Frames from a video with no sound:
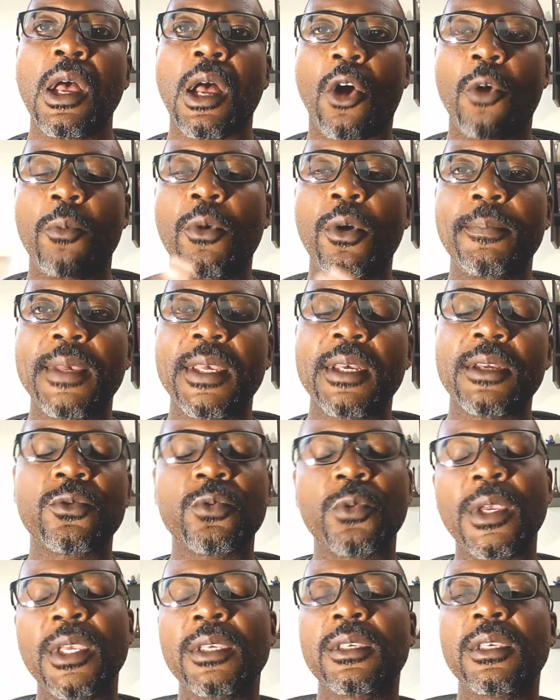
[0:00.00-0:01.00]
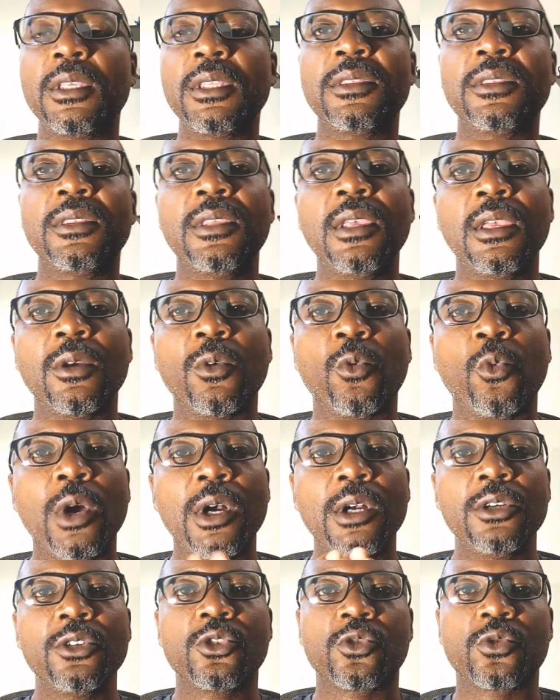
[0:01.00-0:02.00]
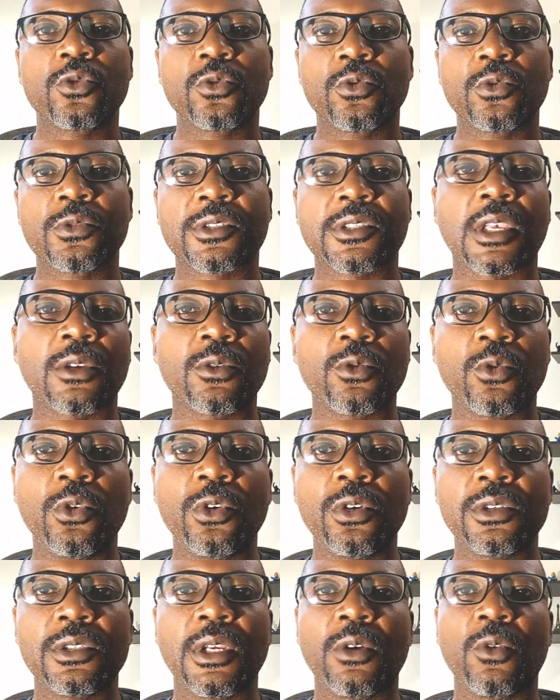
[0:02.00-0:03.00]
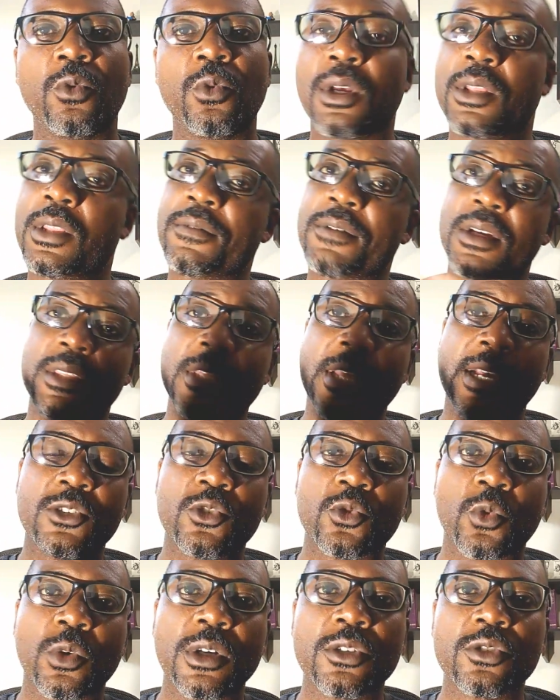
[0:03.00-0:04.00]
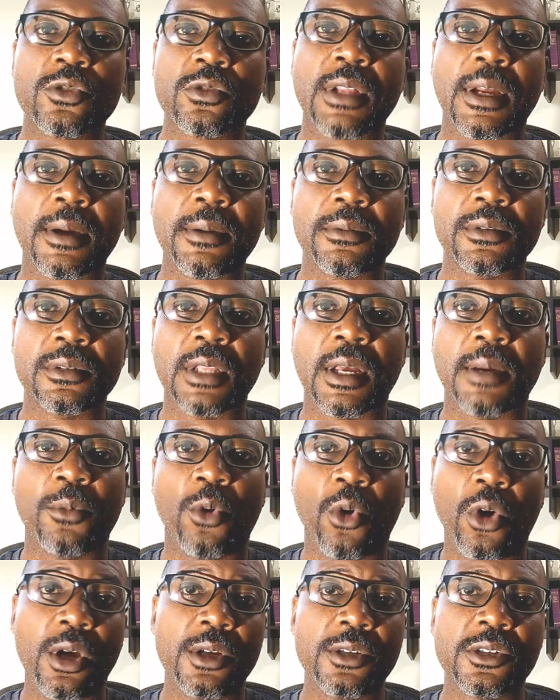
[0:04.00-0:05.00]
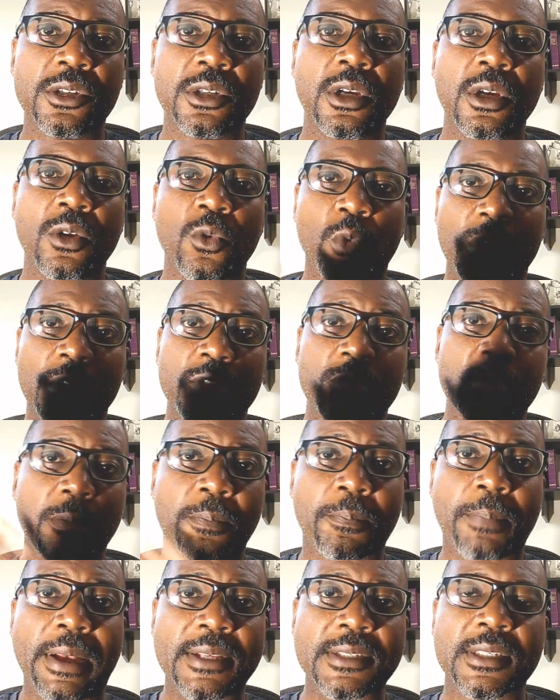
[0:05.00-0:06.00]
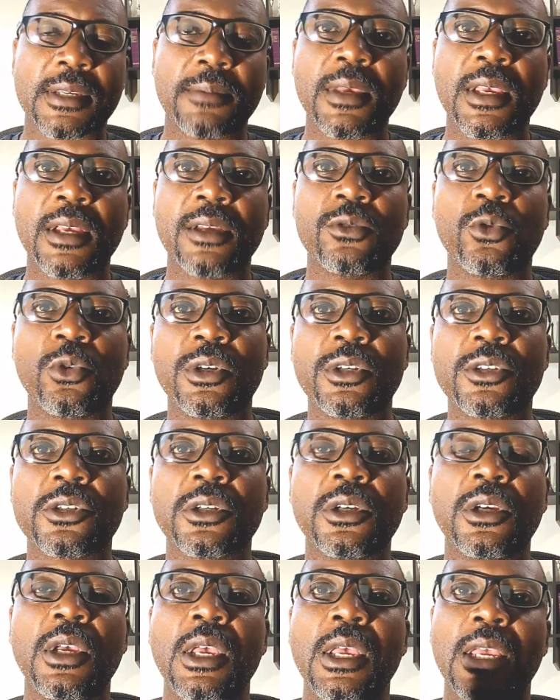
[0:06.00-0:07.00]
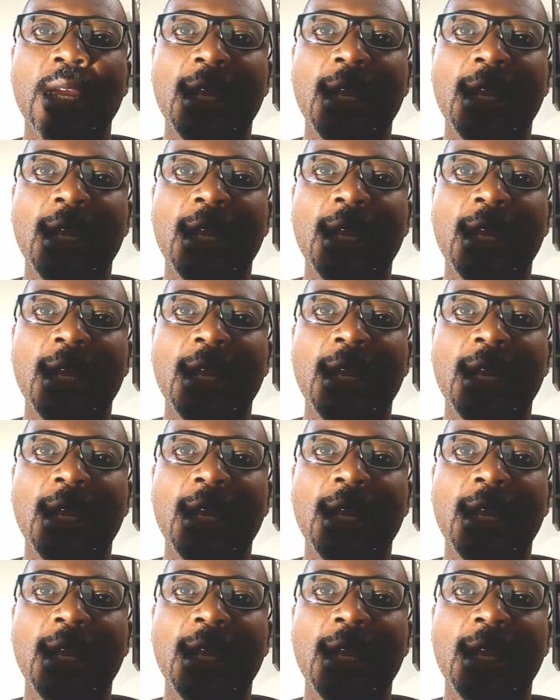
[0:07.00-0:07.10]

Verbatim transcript: ao momento em que de, o anjo do Senhor, né, o, na verdade o anjo da, da morte, o anjo que passa meia-noite,